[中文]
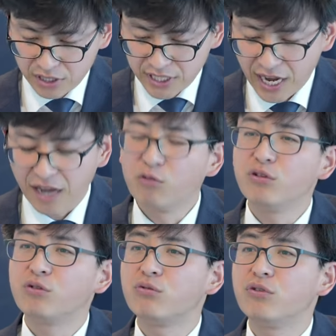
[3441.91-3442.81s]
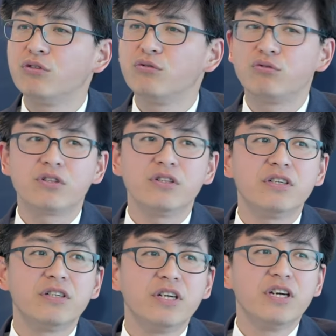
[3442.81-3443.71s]
在韩国的中国基督徒可
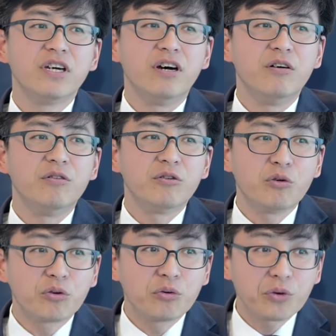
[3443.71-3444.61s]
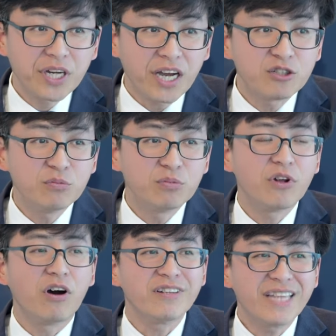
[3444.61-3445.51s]
能，呃，会感受不到。